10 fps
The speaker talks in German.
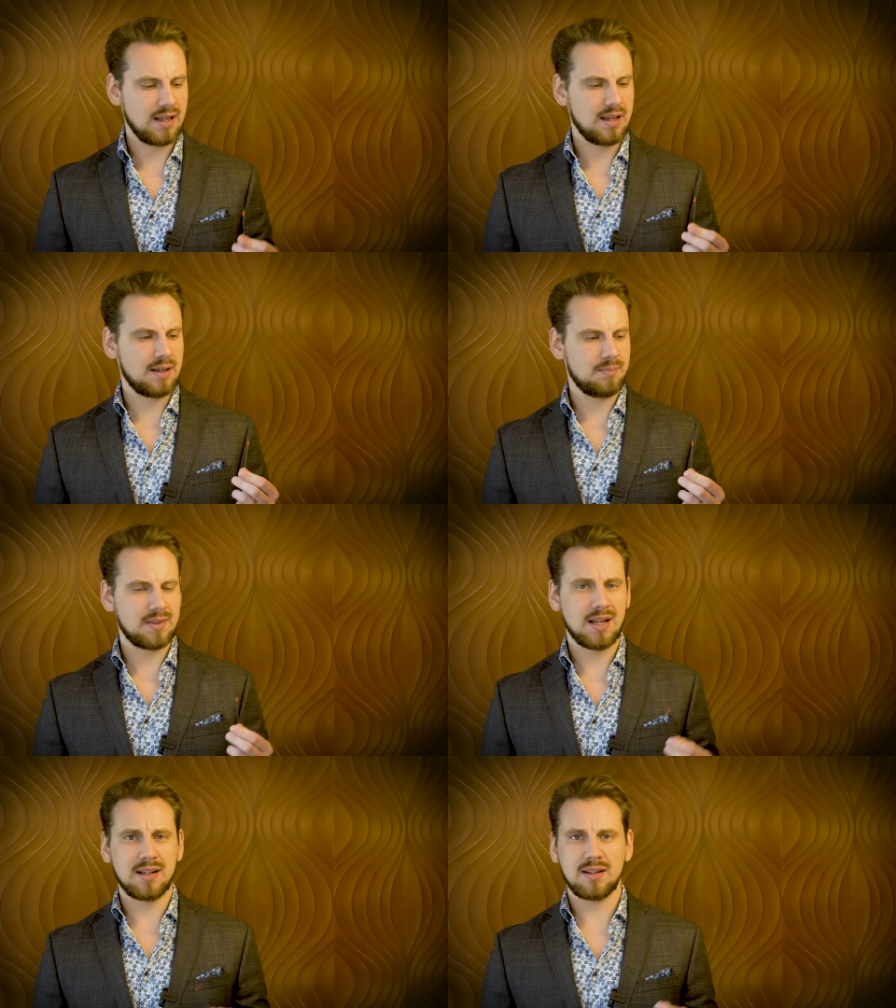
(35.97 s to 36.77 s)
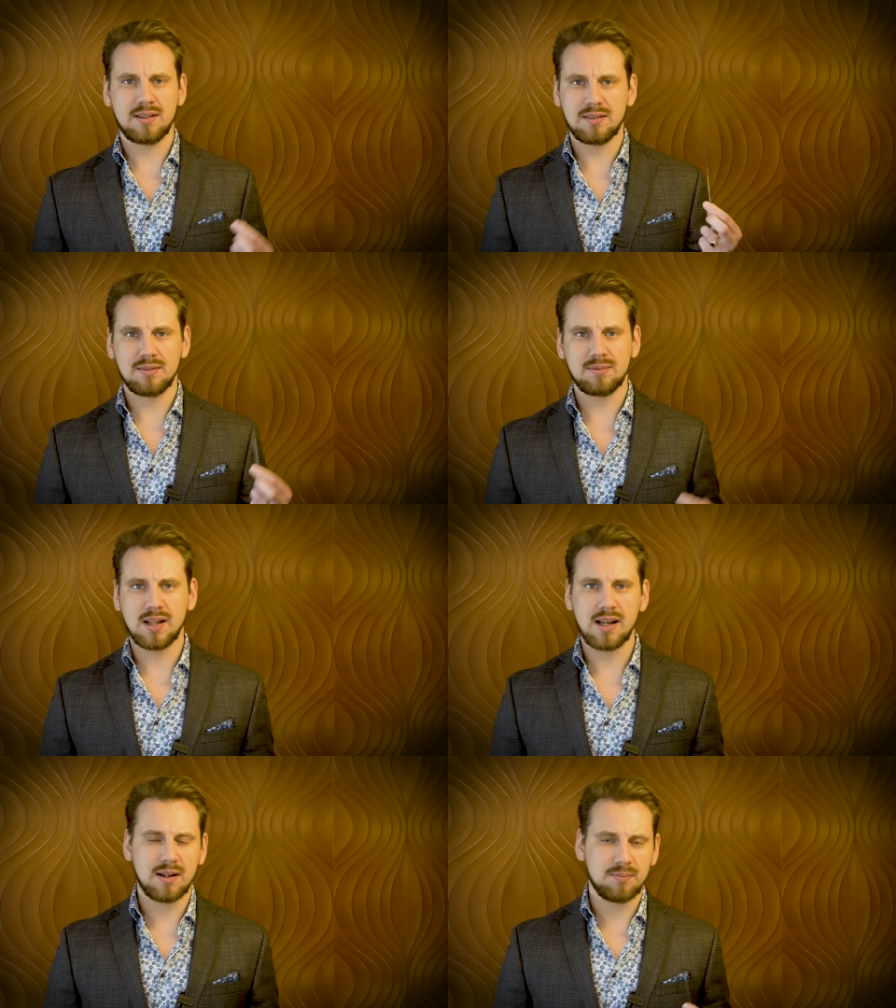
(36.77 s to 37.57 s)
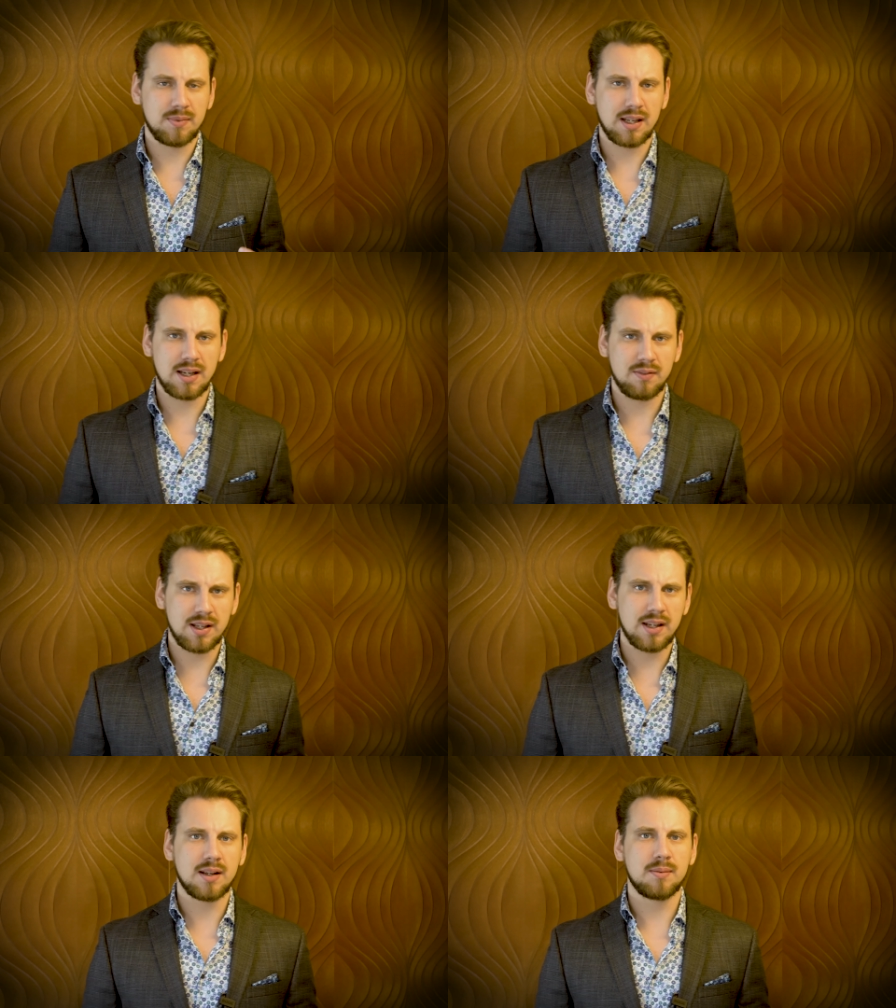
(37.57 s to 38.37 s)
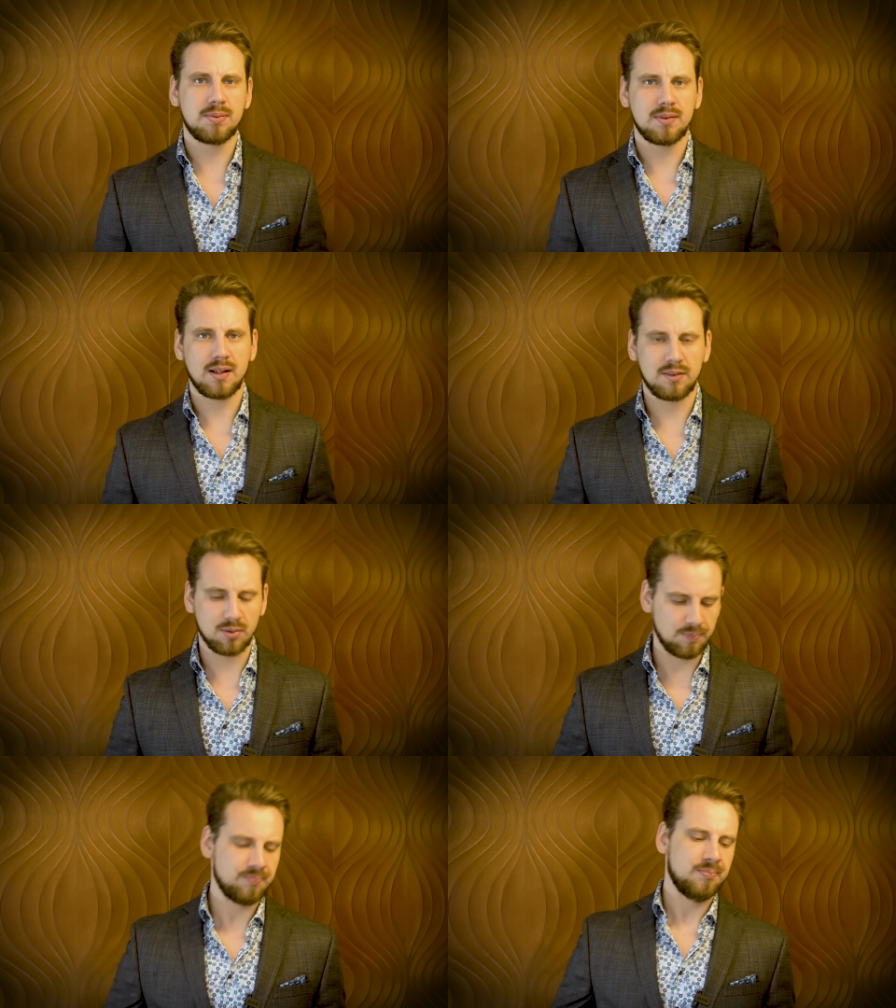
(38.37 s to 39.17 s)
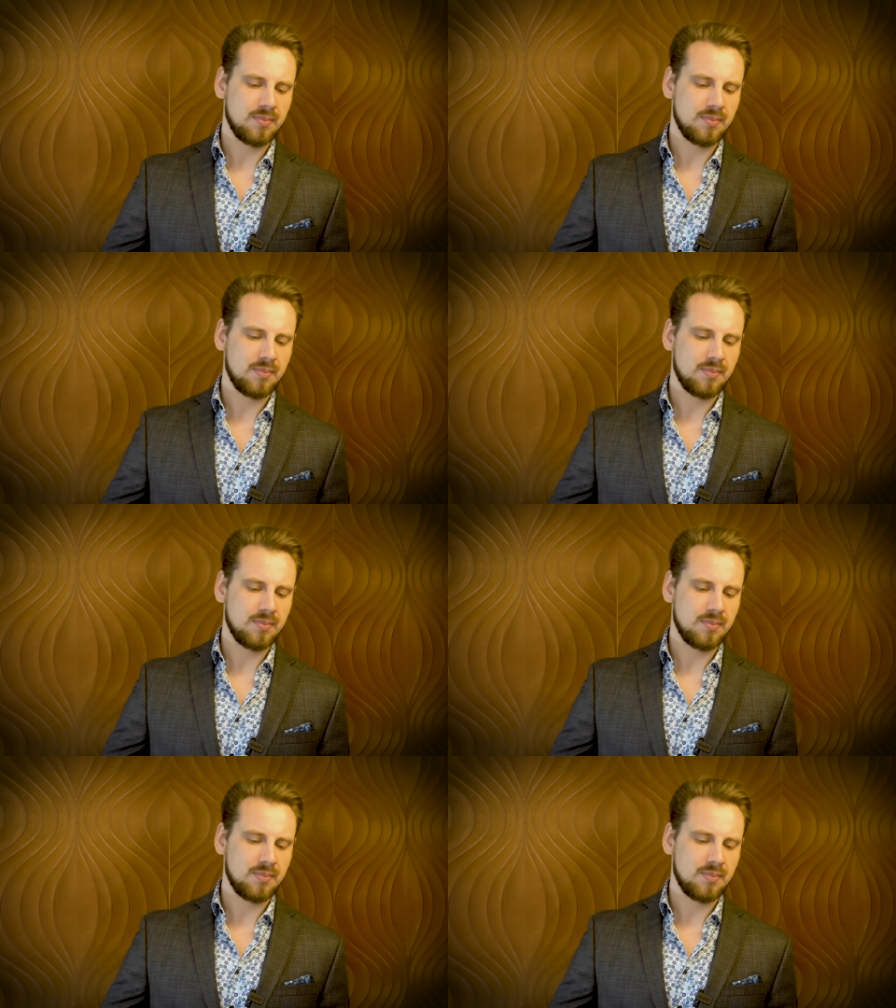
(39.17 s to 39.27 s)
Ähm, die anderen, naja, eher weniger. Also